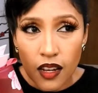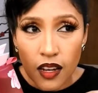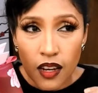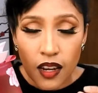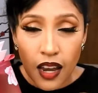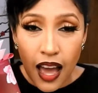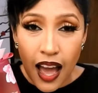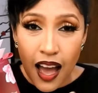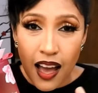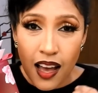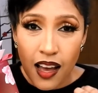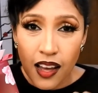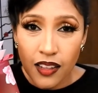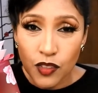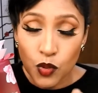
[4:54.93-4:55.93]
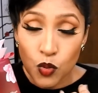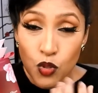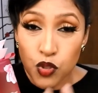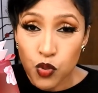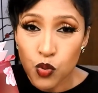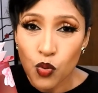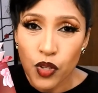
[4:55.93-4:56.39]
la
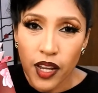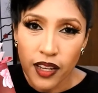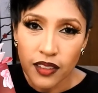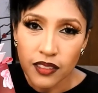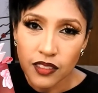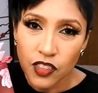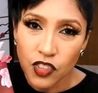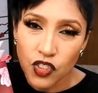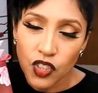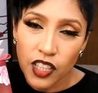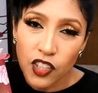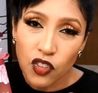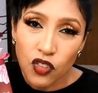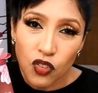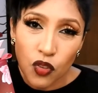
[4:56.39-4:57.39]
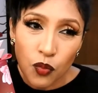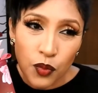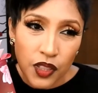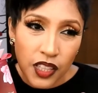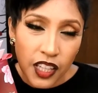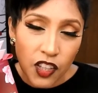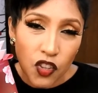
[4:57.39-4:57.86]
dulzura yo la noto
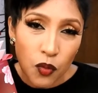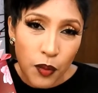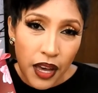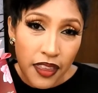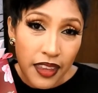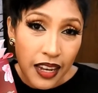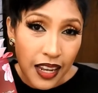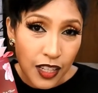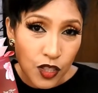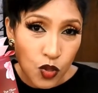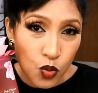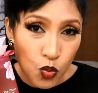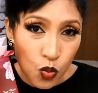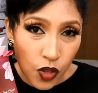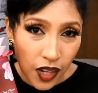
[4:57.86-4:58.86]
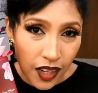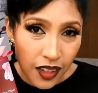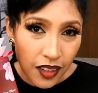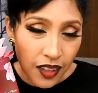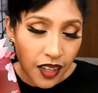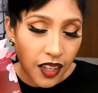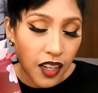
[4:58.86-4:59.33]
viniendo más del azúcar,
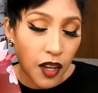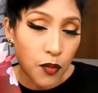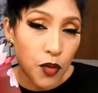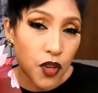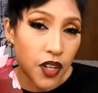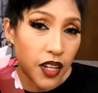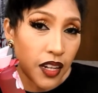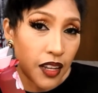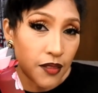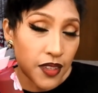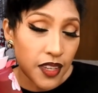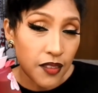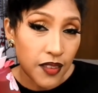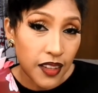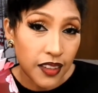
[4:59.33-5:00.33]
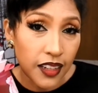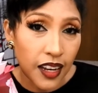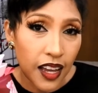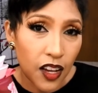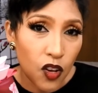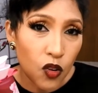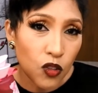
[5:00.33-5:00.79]
en cambio en la Villa del
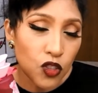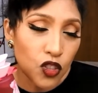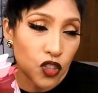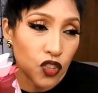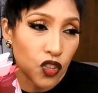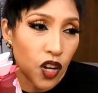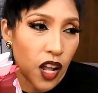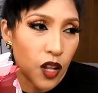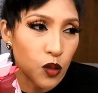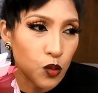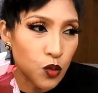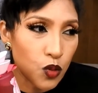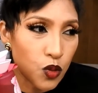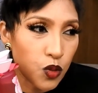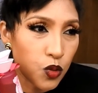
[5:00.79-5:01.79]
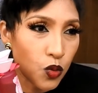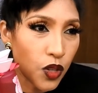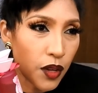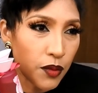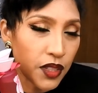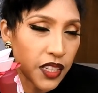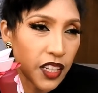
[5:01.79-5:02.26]
Blanco yo noto la
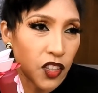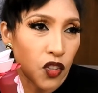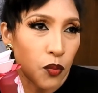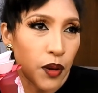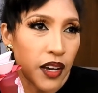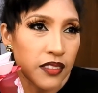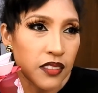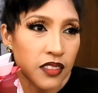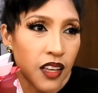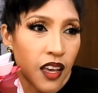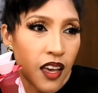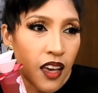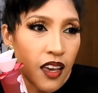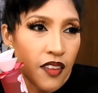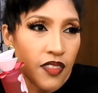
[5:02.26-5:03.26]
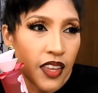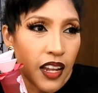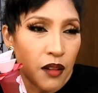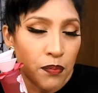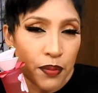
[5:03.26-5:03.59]
dulzura viniendo más del